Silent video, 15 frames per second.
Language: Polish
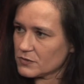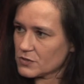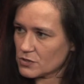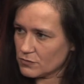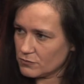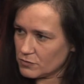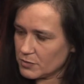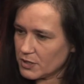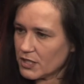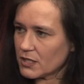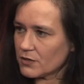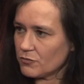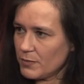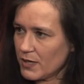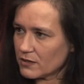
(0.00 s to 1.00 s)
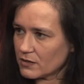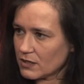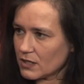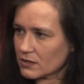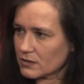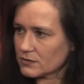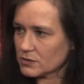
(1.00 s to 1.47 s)
Mhm. Są wymieniane w
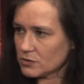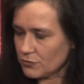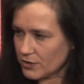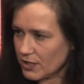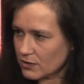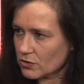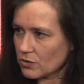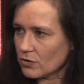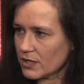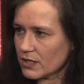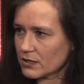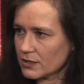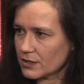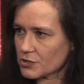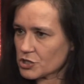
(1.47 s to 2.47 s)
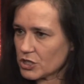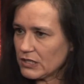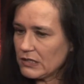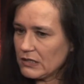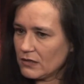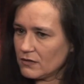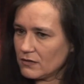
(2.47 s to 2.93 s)
bankach, są w kantorach, także
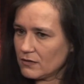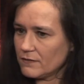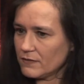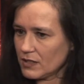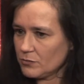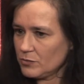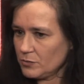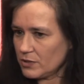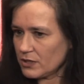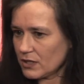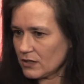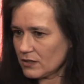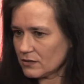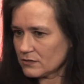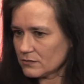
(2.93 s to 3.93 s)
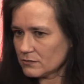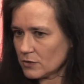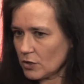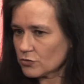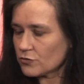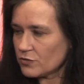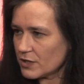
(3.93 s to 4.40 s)
e, Namibia
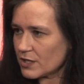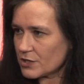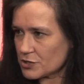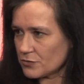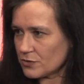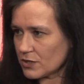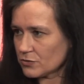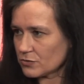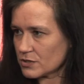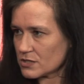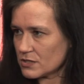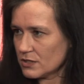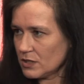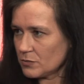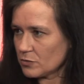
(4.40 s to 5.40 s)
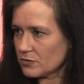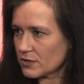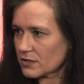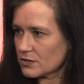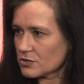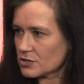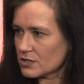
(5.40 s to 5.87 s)
otwiera się na turystykę, bo
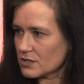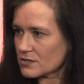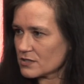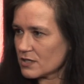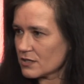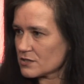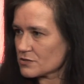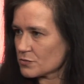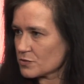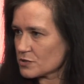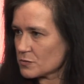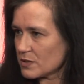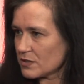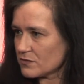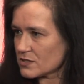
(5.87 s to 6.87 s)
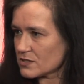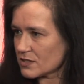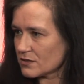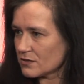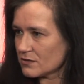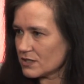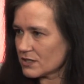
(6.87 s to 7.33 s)
faktycznie zdaje sobie sprawę z
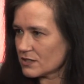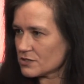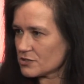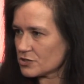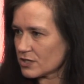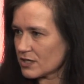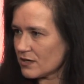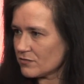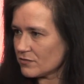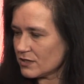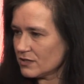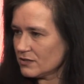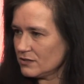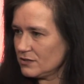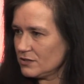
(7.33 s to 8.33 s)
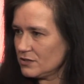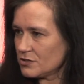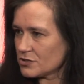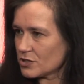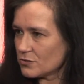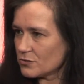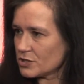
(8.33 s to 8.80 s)
tego, jak jest ciekawa i,
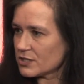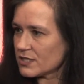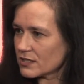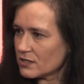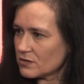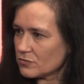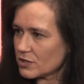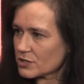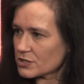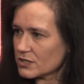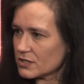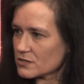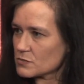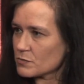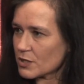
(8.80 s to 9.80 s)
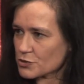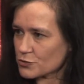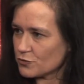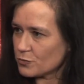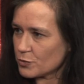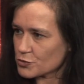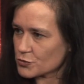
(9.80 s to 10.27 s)
i że ludzie takich właśnie
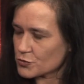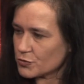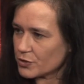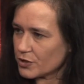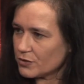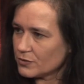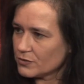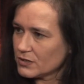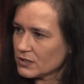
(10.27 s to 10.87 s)
smaczków poszukują.